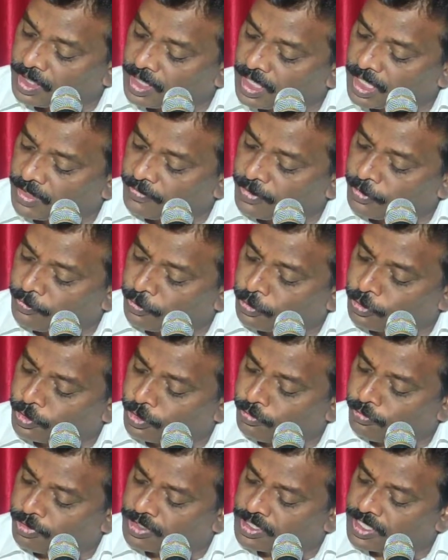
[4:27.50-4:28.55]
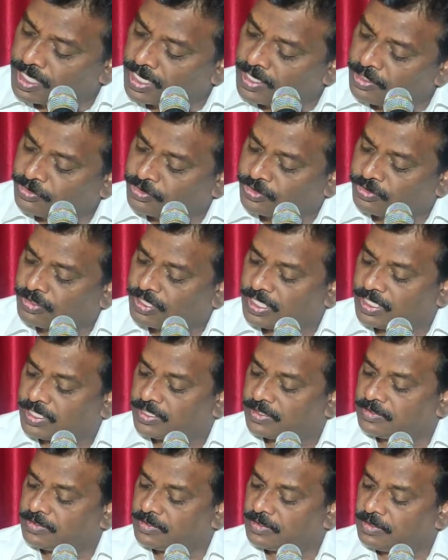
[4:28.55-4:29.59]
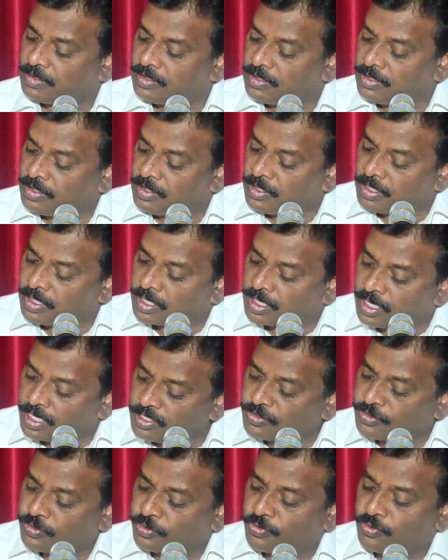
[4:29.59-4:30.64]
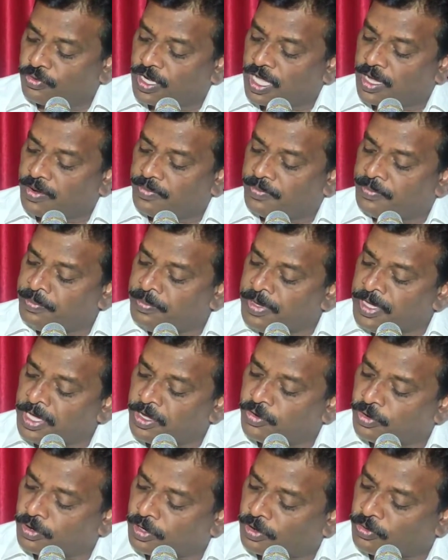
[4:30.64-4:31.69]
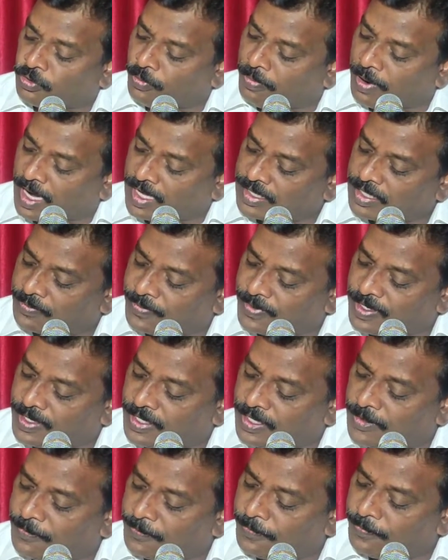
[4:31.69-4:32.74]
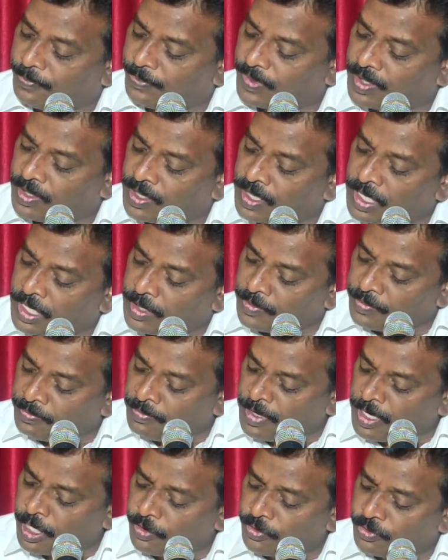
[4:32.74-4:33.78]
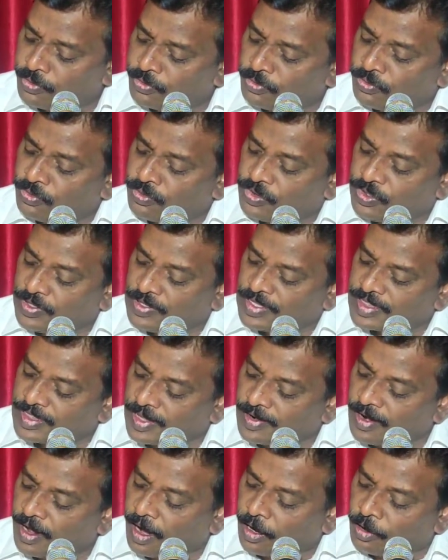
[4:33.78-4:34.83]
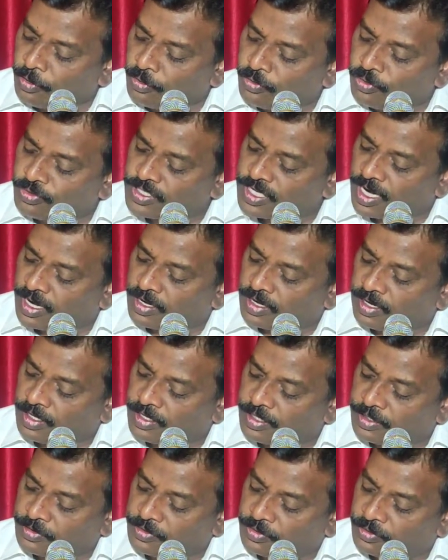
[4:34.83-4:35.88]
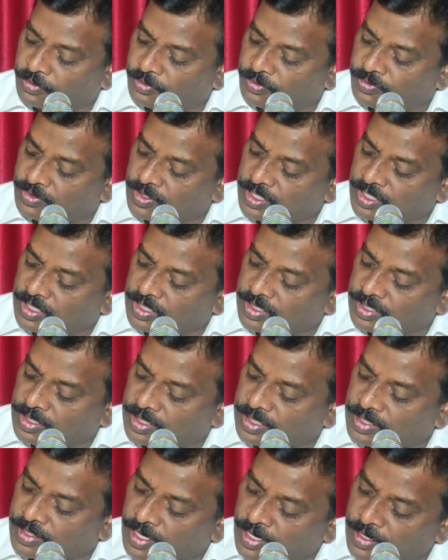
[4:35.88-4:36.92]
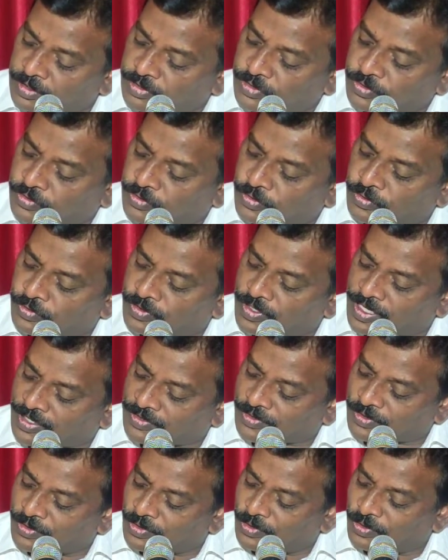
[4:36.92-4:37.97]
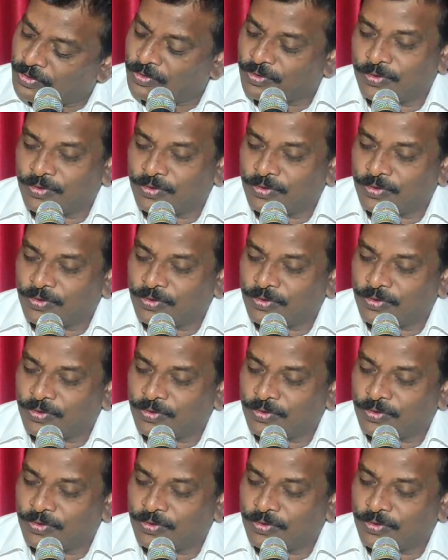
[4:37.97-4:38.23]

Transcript: ఇరవై ఒకటో వచనాన్ని చూడండి క్రీస్తు కూడా మీ కొరకు బాధపడి మీరు తన అడుగు జాడలయందు నడుచుకొనున్నట్లు